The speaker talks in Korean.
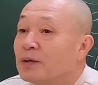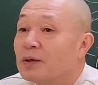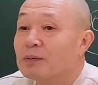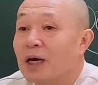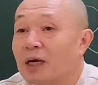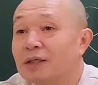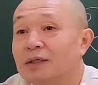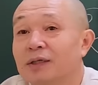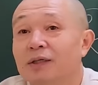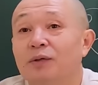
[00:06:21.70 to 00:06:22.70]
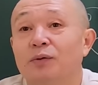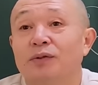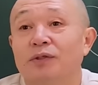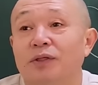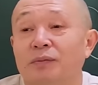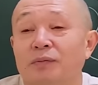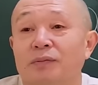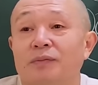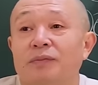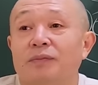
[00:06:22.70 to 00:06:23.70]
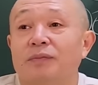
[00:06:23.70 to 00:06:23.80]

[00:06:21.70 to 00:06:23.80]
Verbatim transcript: 여러분 아까 이제 호인 선생님 그